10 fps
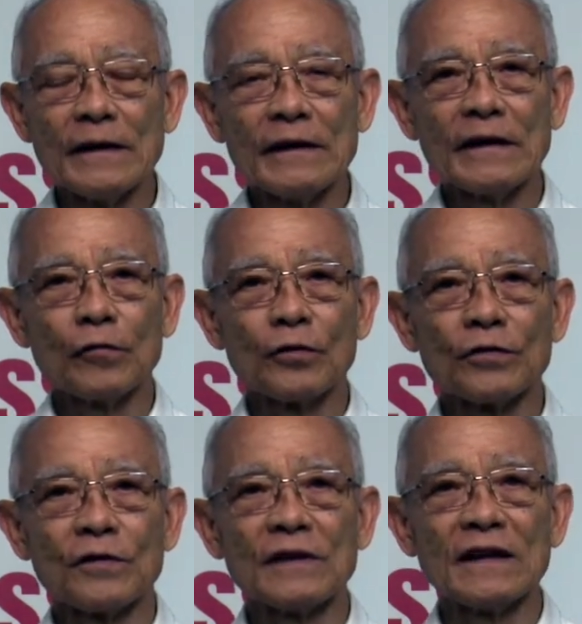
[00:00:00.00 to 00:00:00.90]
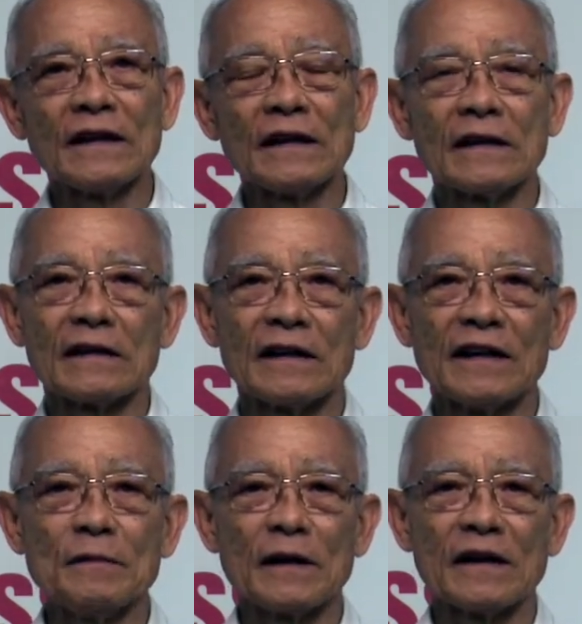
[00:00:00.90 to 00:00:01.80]
em condições de
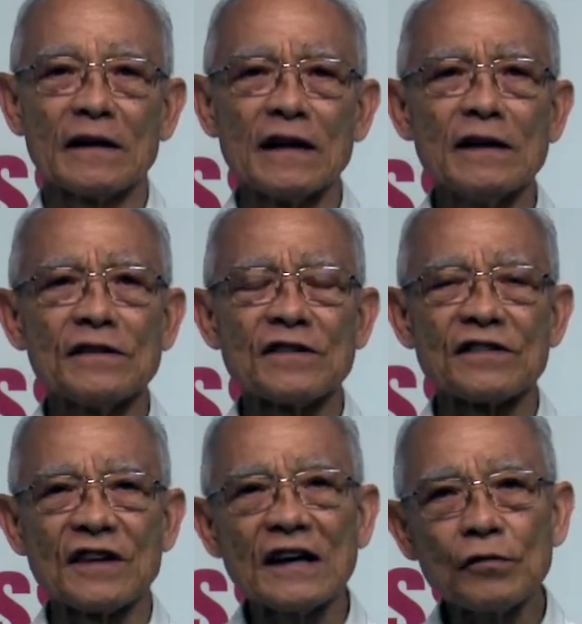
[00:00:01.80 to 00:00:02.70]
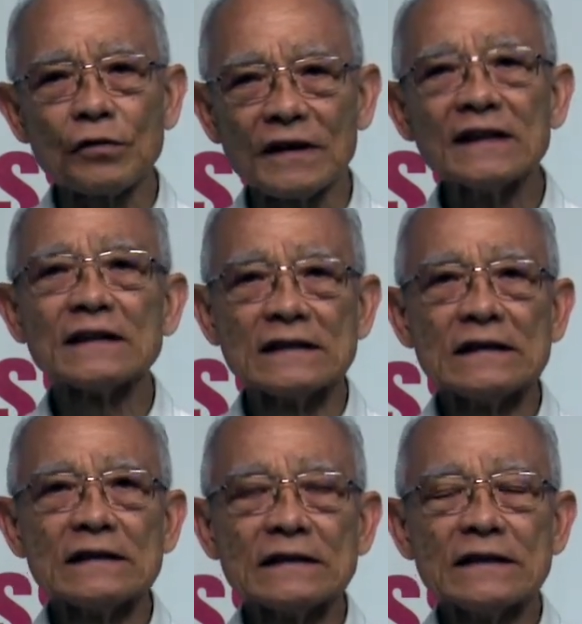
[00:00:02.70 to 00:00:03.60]
clima quente, seco, né?
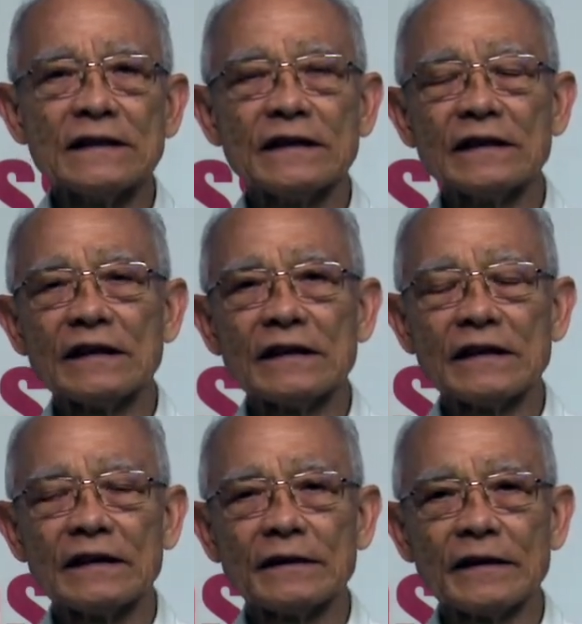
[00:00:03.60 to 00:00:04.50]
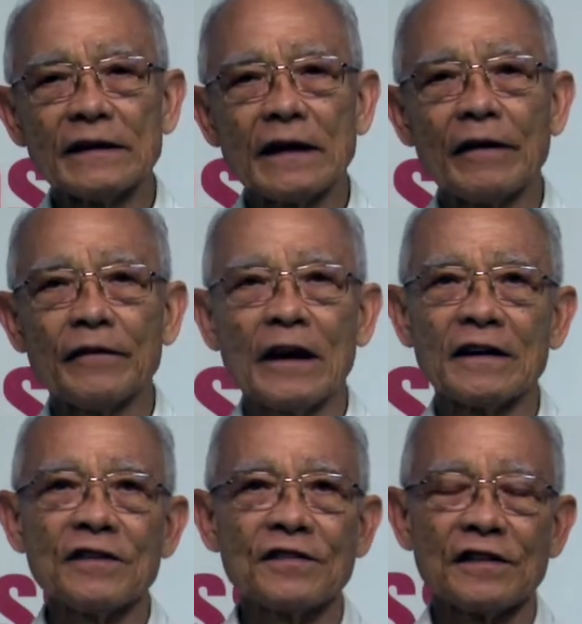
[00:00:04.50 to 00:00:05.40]
E, e há
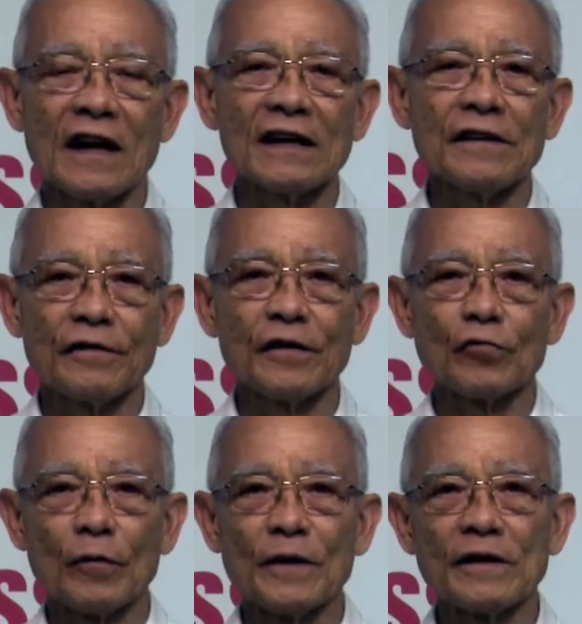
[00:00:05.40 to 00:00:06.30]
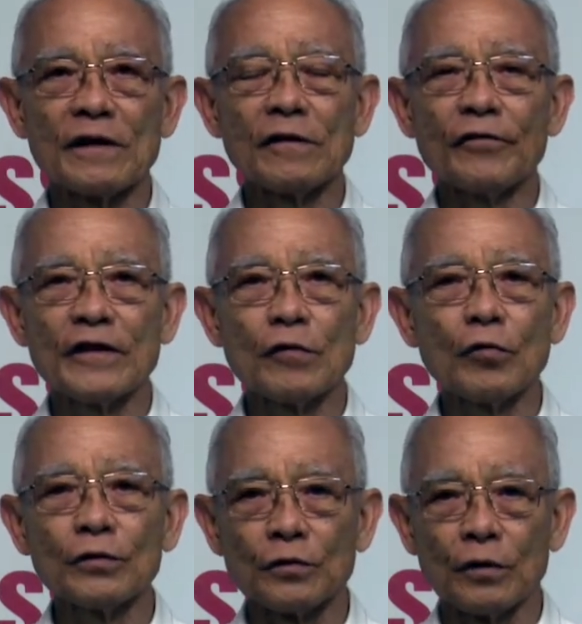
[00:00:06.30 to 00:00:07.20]
necessidade, eventualmente, de fazer o
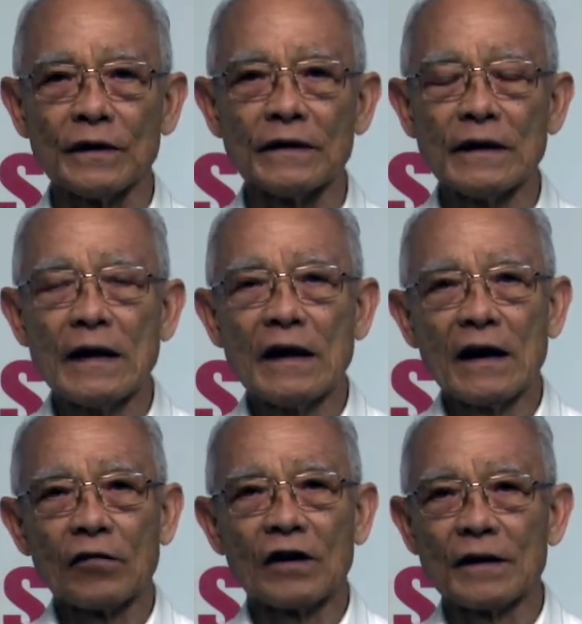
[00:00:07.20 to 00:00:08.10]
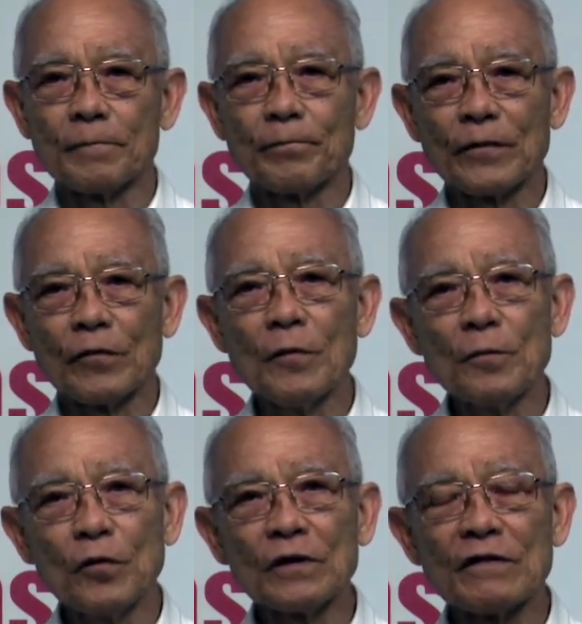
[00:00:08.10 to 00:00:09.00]
controle. Agora, sob o
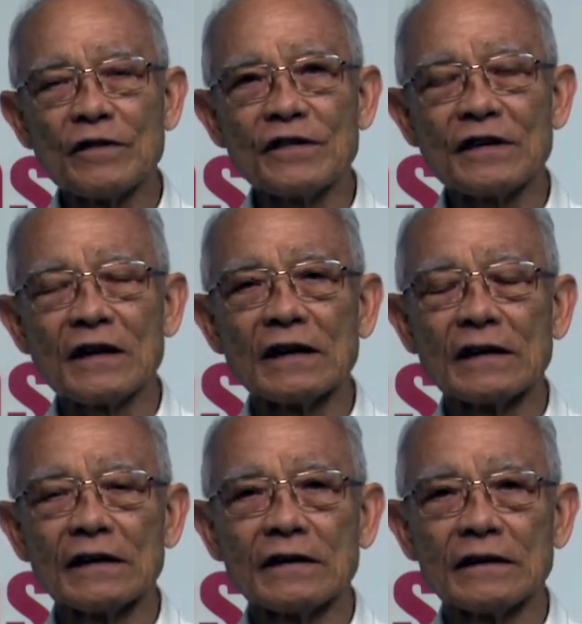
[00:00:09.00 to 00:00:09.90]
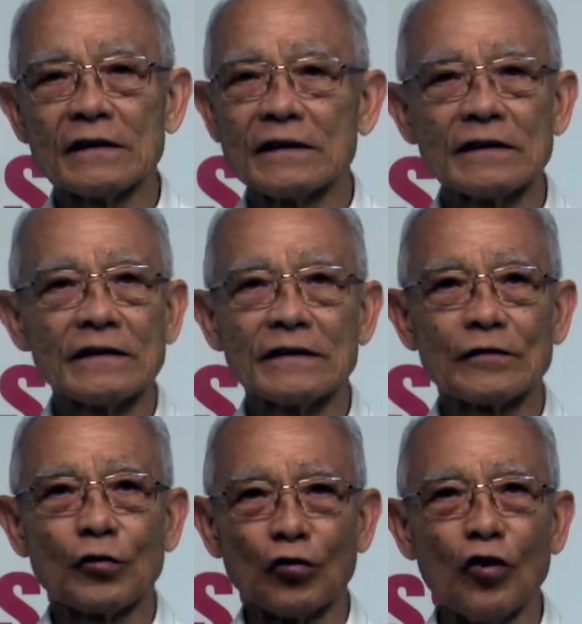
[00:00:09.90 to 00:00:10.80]
ponto de vista eh,
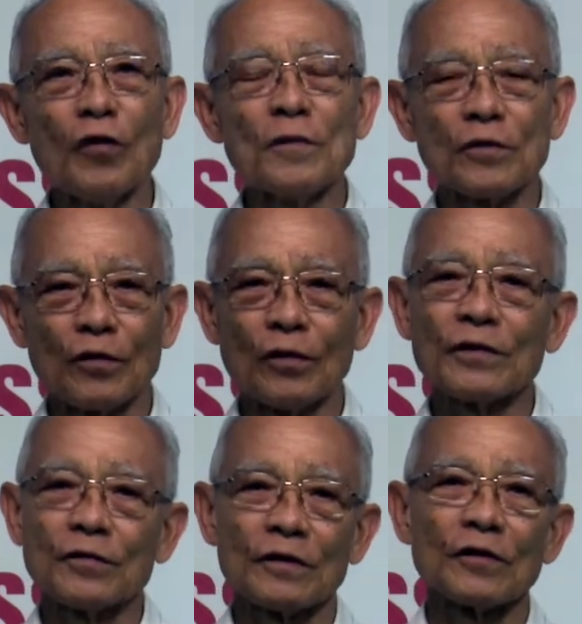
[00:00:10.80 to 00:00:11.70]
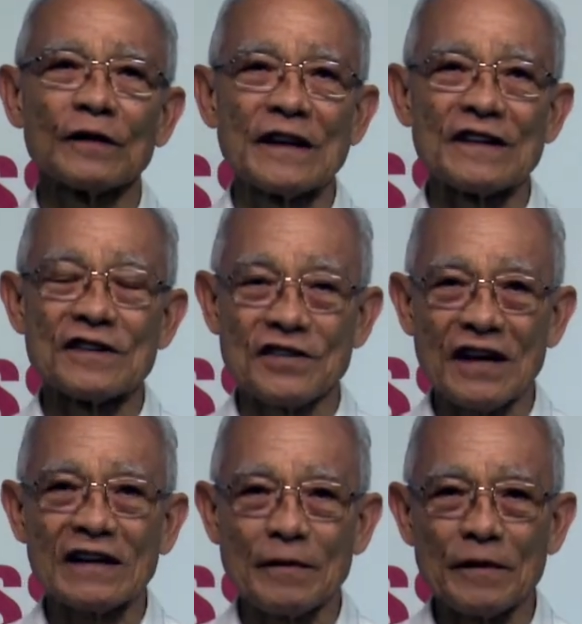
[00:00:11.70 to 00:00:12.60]
econômico, ou se o senhor
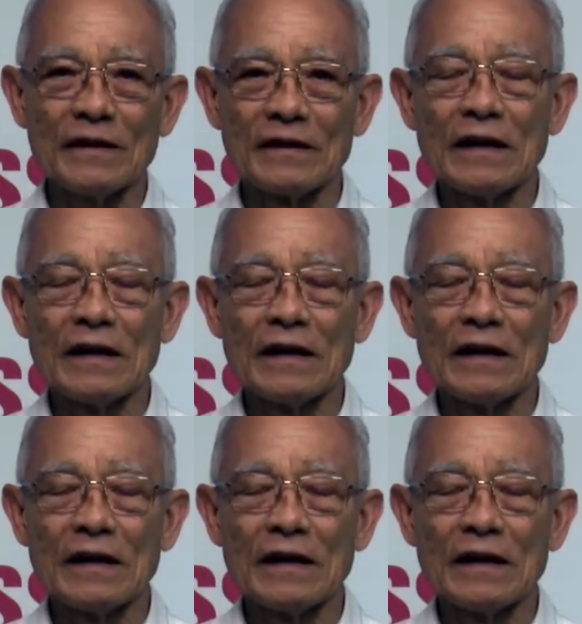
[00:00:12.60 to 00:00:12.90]
desejar também,